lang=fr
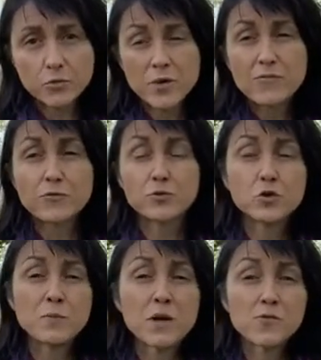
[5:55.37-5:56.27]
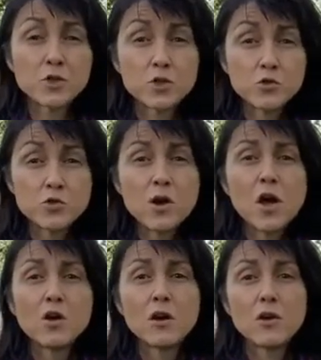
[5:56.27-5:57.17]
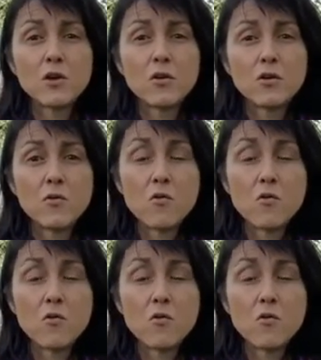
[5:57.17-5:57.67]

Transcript: Donc, il faut surtout pas que votre chiot euh,